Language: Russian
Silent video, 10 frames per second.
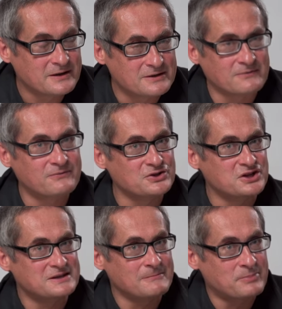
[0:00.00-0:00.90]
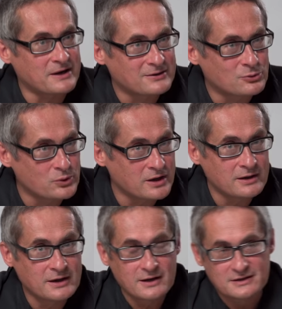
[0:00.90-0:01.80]
Тем выше
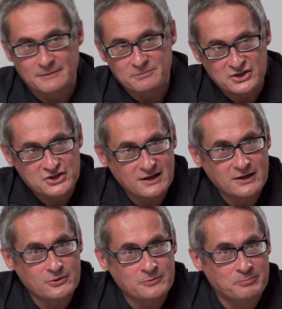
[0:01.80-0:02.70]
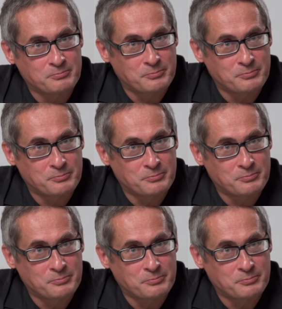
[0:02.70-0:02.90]
температура, тем тяжелее он